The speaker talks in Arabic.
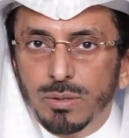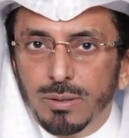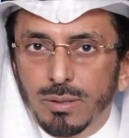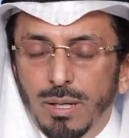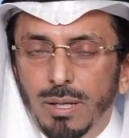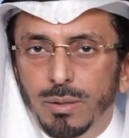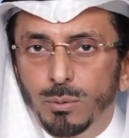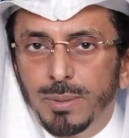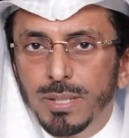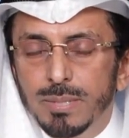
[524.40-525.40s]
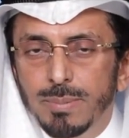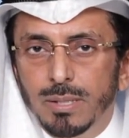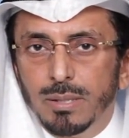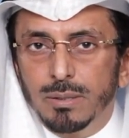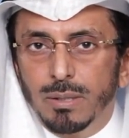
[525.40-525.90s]
الطهارة بالنسبة
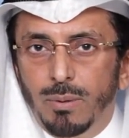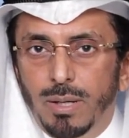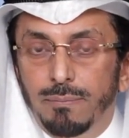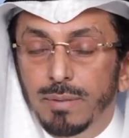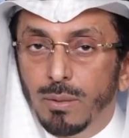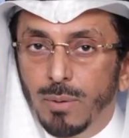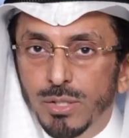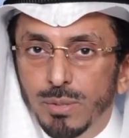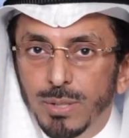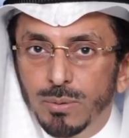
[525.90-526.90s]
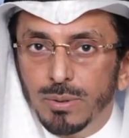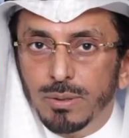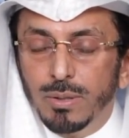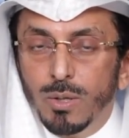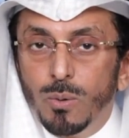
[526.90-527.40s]
للطواف هي واجبة
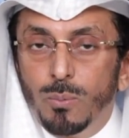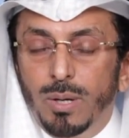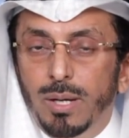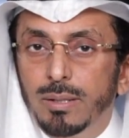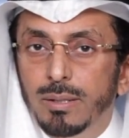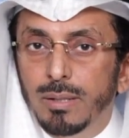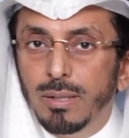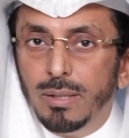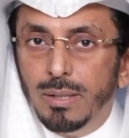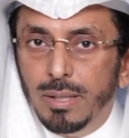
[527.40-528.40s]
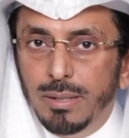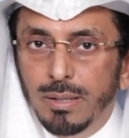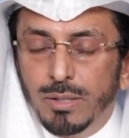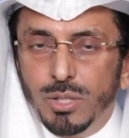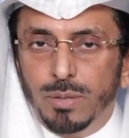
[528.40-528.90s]
ولكنها هل
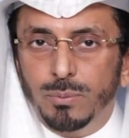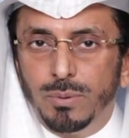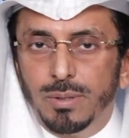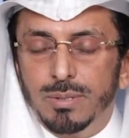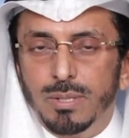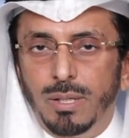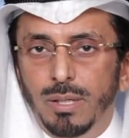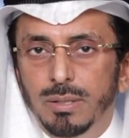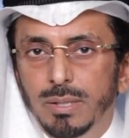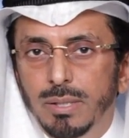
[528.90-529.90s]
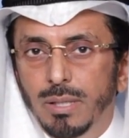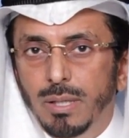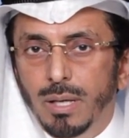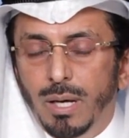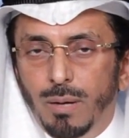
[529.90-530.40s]
هي شرط للصحة
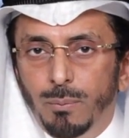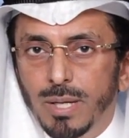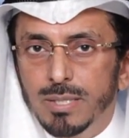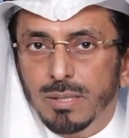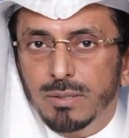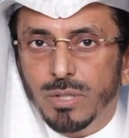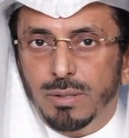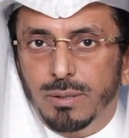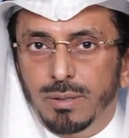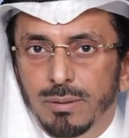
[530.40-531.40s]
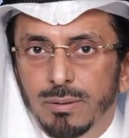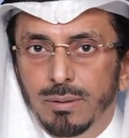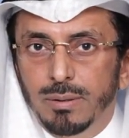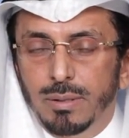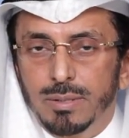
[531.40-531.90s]
أو ليست شرطا
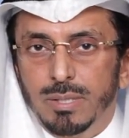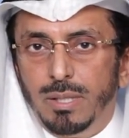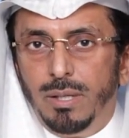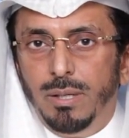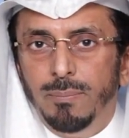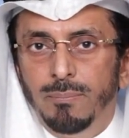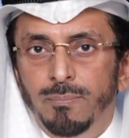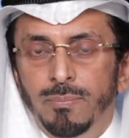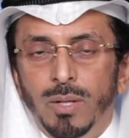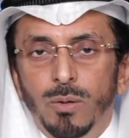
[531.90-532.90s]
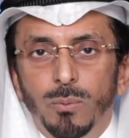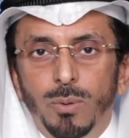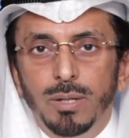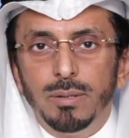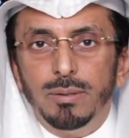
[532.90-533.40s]
للصحة
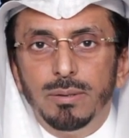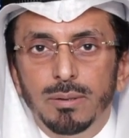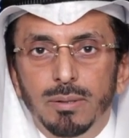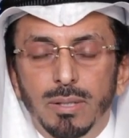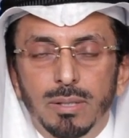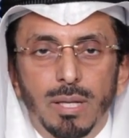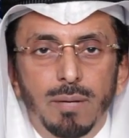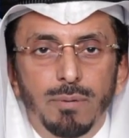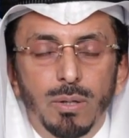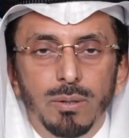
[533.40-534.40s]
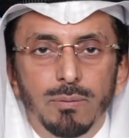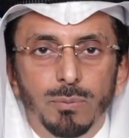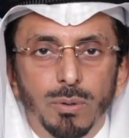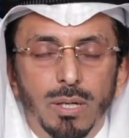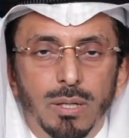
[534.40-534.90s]
واختلف
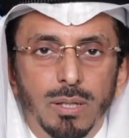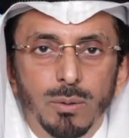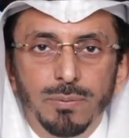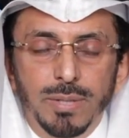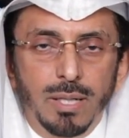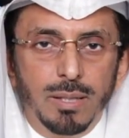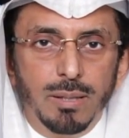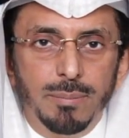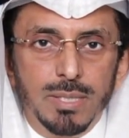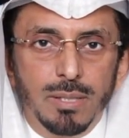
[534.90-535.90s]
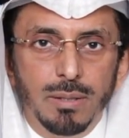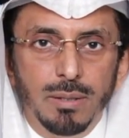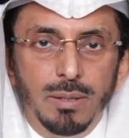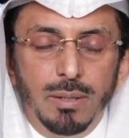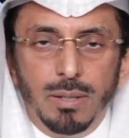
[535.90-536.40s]
الفقهاء في هذه المسألة
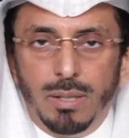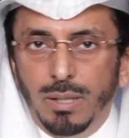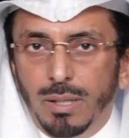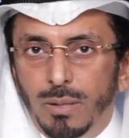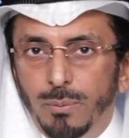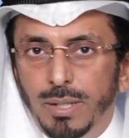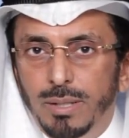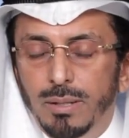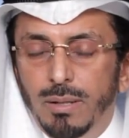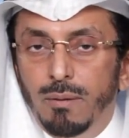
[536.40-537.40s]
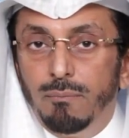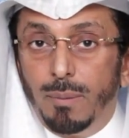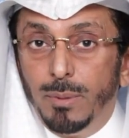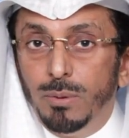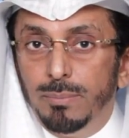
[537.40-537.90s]
على قولين
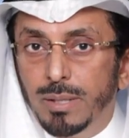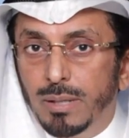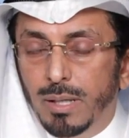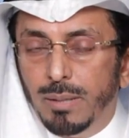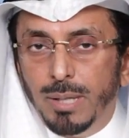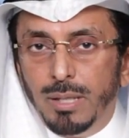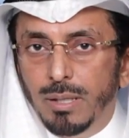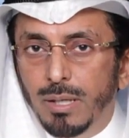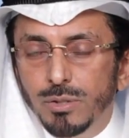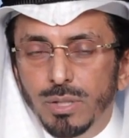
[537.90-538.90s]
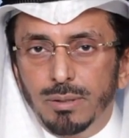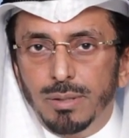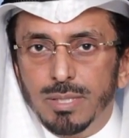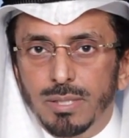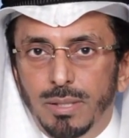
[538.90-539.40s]
فمنهم من قال بأنها شرط
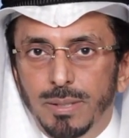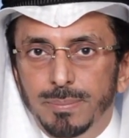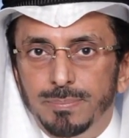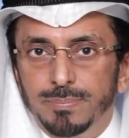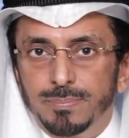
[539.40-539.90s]
للصحة